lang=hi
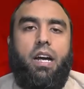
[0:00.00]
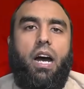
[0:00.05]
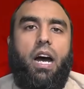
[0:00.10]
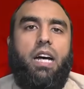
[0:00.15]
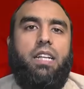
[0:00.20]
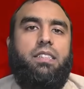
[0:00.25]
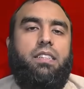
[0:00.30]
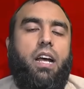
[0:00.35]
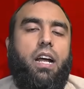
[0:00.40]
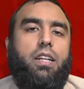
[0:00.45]

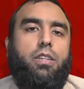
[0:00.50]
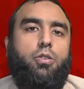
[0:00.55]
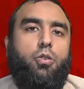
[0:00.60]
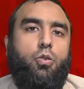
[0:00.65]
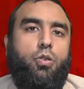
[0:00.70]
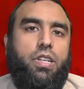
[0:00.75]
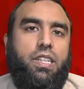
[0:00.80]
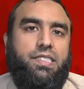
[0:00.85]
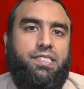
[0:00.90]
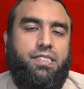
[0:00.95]
अदालतों
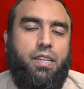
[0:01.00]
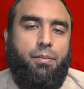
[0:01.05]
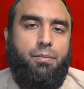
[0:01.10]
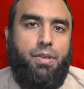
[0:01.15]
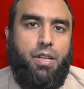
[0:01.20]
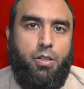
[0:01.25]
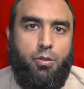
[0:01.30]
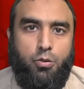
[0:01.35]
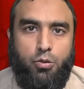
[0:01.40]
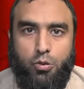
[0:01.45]
के
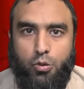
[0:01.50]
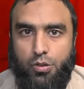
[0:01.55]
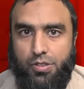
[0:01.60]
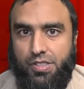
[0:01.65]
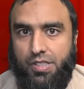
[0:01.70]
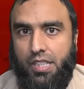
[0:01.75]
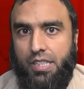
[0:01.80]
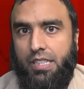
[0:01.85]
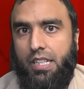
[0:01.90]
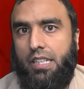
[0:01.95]
सामने खुद को
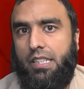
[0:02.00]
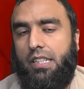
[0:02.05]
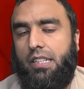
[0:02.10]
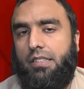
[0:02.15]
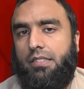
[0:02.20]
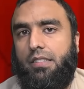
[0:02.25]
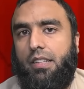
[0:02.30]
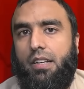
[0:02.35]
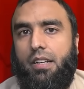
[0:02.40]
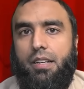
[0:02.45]
सरेंडर
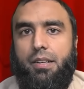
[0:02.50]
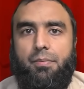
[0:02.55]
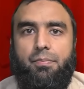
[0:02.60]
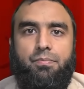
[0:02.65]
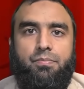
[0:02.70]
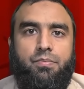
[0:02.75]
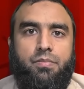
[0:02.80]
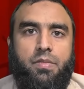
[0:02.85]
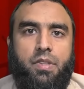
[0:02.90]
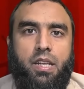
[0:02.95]
करता है
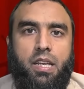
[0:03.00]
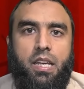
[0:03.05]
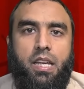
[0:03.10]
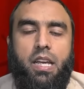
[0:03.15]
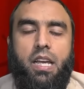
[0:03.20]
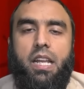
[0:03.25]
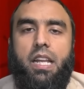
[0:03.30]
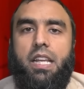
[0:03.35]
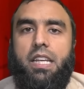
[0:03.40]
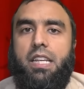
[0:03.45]

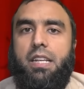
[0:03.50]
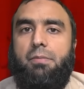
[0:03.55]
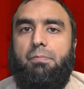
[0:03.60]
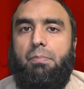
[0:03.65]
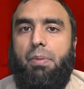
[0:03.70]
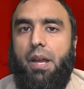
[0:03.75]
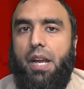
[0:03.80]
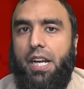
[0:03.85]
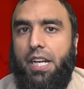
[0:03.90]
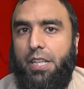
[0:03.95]
लेकिन
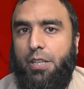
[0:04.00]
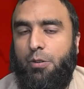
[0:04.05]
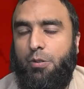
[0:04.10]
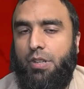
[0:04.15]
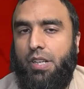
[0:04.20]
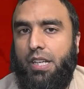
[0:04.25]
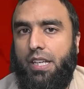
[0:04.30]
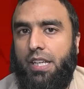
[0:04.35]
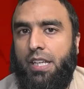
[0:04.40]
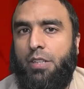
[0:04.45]
भेड़ियों
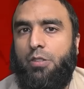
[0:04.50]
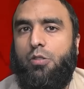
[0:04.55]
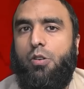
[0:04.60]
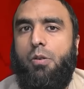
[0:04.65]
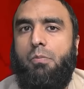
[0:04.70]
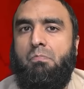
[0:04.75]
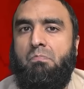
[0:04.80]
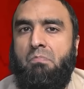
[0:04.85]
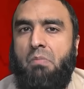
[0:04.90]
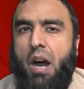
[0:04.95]
ने इनको
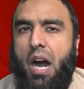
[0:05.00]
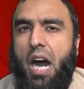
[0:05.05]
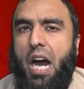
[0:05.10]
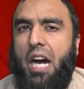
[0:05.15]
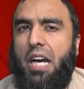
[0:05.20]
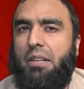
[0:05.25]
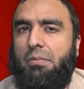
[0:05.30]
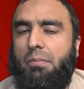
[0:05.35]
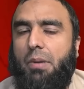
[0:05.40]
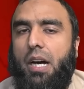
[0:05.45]

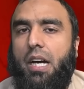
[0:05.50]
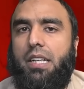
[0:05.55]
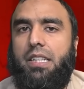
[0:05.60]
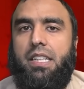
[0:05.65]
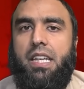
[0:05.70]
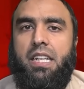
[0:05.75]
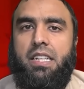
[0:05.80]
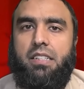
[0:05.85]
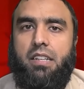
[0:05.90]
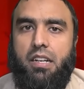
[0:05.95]
मार मार
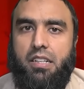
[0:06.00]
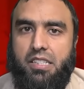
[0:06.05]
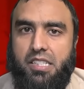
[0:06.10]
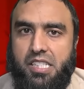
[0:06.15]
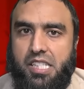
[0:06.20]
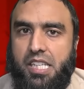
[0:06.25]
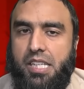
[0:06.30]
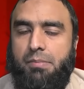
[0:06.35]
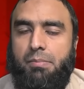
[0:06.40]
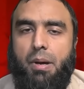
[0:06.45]
के इनका
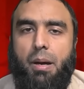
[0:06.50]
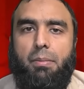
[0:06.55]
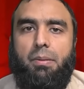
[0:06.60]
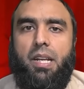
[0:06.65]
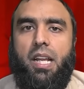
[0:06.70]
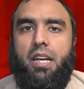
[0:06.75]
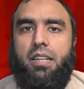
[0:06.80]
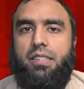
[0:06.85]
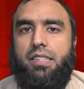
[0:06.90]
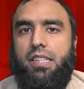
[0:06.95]
कीमा
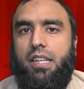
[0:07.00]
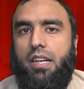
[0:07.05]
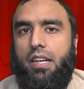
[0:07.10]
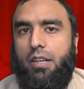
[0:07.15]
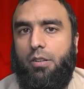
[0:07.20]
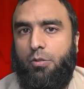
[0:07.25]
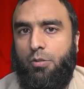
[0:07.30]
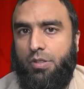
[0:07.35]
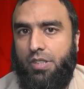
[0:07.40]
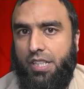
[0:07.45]
बना दिया है
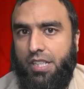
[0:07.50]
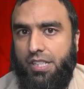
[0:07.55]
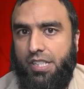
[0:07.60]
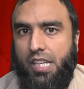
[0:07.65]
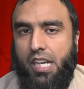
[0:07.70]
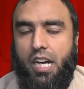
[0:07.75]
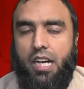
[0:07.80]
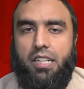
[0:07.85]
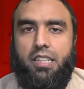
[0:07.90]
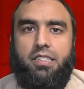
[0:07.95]
और उनकी ये
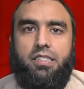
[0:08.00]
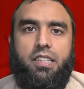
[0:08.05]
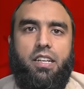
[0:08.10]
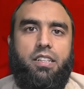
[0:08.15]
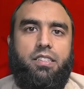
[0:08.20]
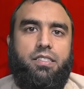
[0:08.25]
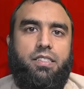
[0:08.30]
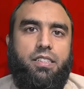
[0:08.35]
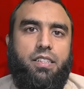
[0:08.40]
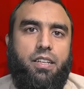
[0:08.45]
हालत
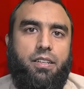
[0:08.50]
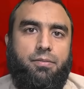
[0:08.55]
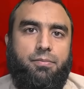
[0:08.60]
कर दी है